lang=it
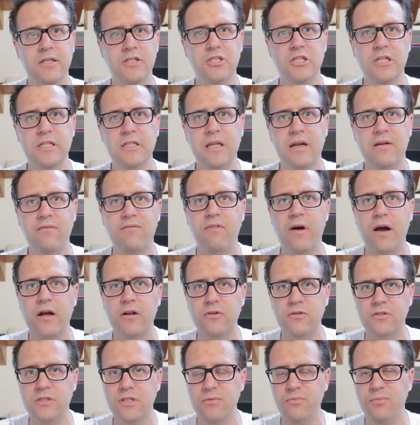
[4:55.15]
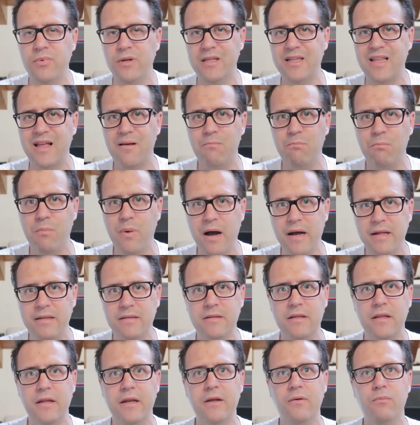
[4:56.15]
eccetera vanno sempre ad
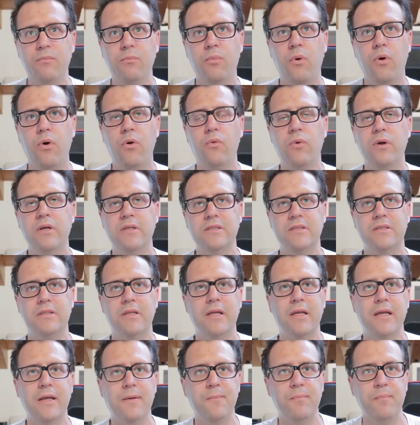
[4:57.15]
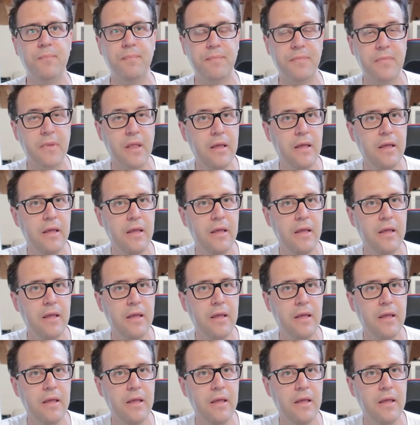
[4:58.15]
abbattere un po' queste mm,